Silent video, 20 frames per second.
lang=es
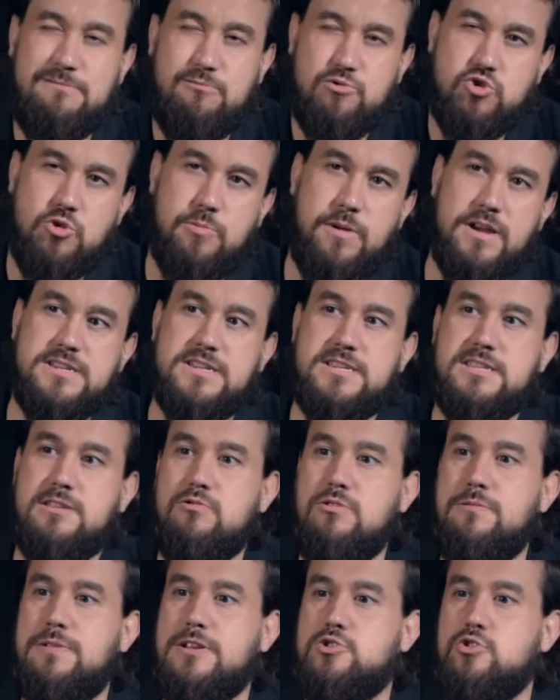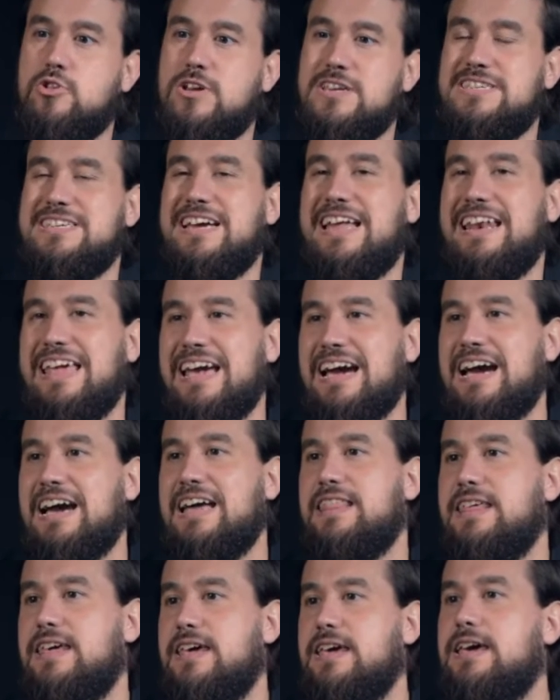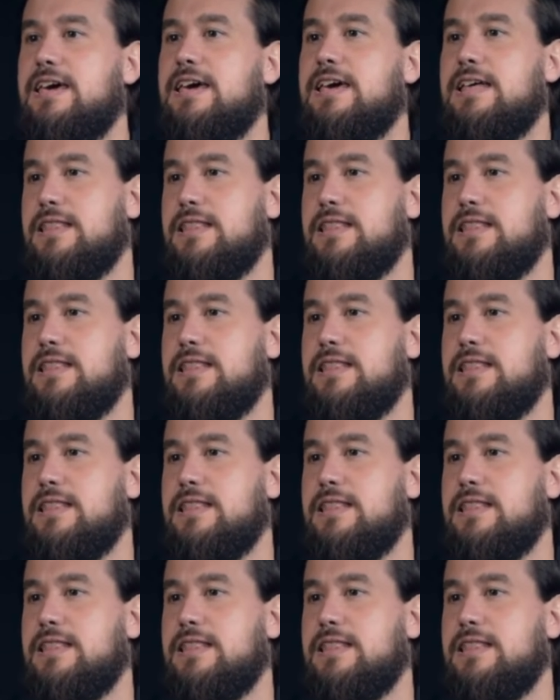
mucho más este universo que se aleja de,